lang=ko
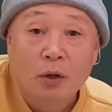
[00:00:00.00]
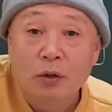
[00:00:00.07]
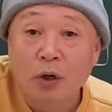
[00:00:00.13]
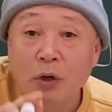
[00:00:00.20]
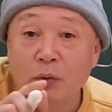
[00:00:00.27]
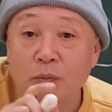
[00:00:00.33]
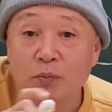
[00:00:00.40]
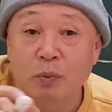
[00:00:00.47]

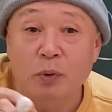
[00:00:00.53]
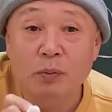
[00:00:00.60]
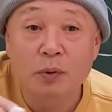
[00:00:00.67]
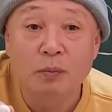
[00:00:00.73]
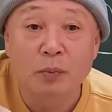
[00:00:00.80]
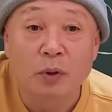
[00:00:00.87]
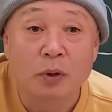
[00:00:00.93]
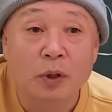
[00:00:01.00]
개운법이
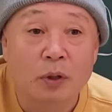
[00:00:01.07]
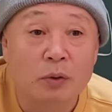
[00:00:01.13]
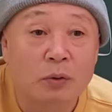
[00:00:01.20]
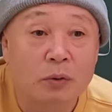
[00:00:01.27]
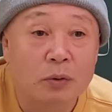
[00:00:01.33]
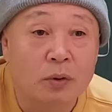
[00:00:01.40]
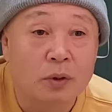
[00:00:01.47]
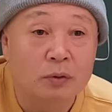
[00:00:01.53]

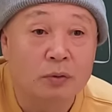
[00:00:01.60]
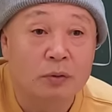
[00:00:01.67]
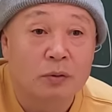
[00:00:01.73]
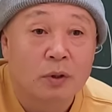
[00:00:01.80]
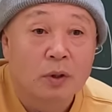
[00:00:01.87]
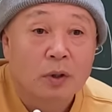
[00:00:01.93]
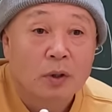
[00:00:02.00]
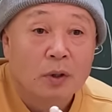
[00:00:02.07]
뭐예요? 그래서
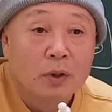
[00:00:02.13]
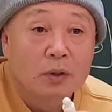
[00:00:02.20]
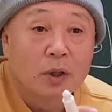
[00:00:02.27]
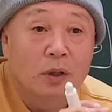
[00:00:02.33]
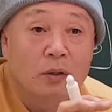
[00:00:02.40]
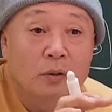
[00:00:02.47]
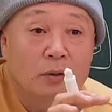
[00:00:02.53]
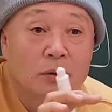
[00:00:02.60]

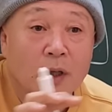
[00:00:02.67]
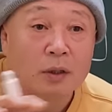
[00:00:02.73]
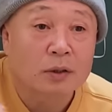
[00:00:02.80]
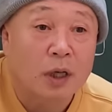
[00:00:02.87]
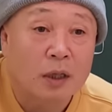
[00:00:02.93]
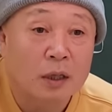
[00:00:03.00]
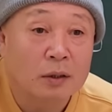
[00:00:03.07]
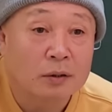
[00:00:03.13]
댓글을 딱
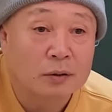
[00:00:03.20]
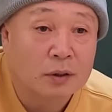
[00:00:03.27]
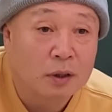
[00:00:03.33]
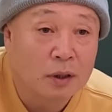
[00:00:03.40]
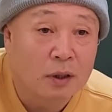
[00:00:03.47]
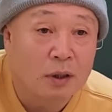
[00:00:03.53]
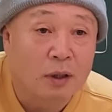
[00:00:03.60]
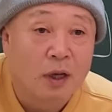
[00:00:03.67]

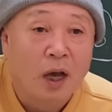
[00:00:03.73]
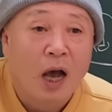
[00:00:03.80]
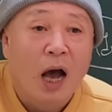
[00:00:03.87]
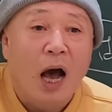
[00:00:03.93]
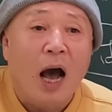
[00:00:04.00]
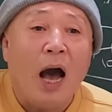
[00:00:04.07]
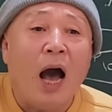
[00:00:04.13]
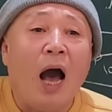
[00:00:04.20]
달았는데
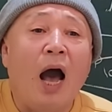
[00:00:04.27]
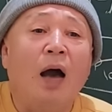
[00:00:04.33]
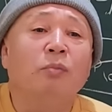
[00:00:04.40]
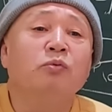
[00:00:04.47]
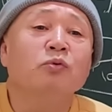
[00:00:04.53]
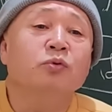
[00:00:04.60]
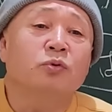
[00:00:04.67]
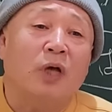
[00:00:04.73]

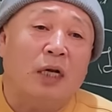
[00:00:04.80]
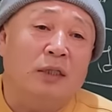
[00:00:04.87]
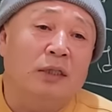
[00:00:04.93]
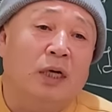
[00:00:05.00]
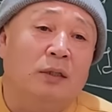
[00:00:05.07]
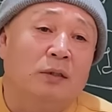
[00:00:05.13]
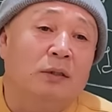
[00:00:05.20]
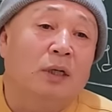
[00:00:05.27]
아무도 달지
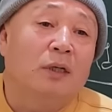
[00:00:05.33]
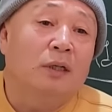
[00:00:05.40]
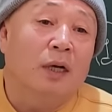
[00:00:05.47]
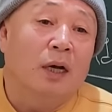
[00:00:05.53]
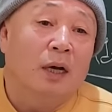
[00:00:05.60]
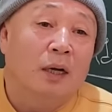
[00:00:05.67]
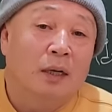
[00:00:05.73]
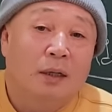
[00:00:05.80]
않더라
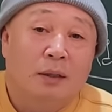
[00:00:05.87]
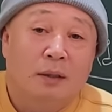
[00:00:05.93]
이거야.